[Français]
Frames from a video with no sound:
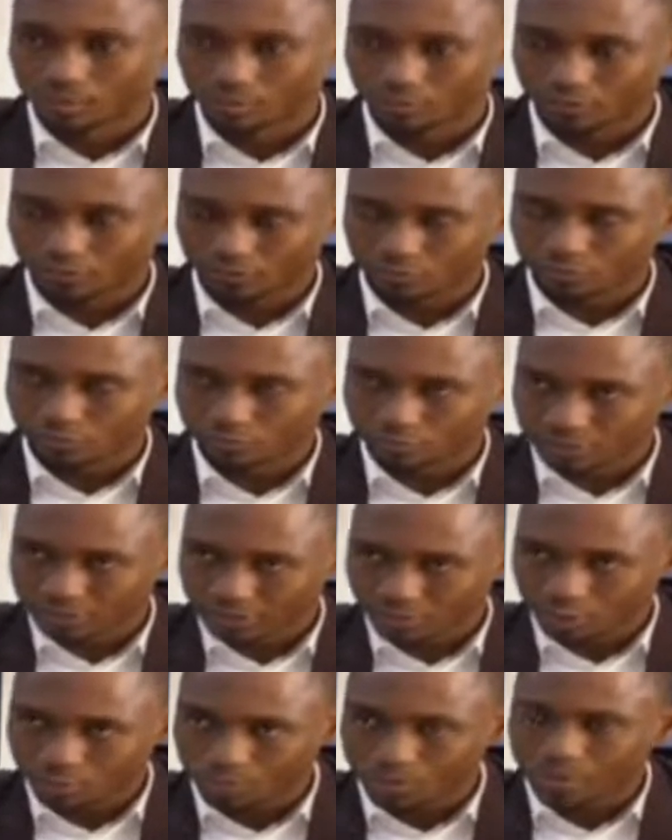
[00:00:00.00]
mais on va
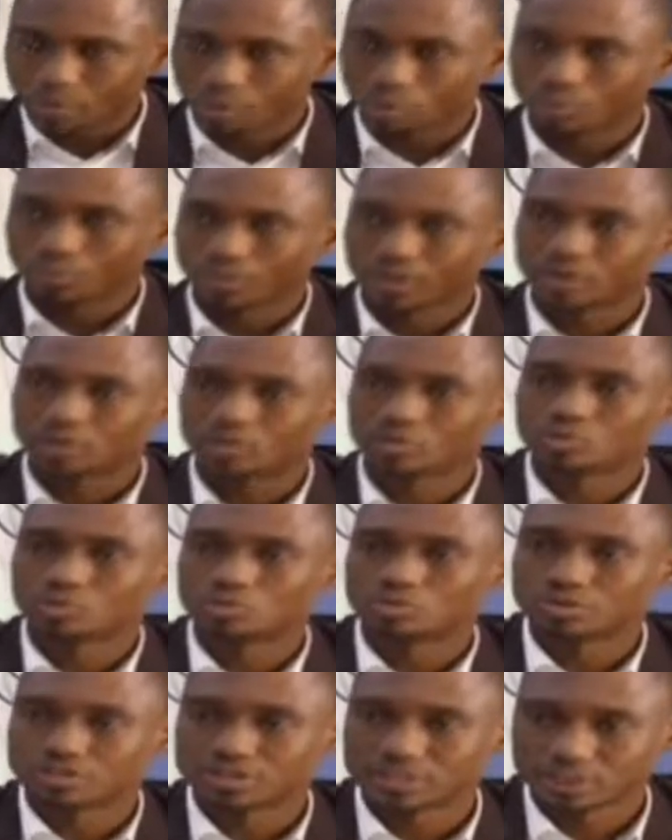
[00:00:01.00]
vous accompagner auprès d'un
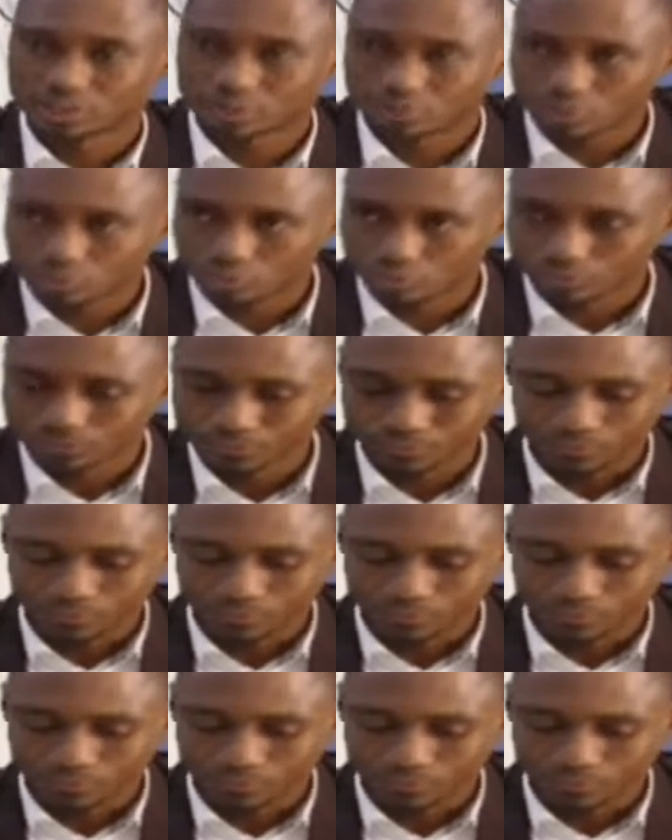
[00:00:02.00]
courtier sûr.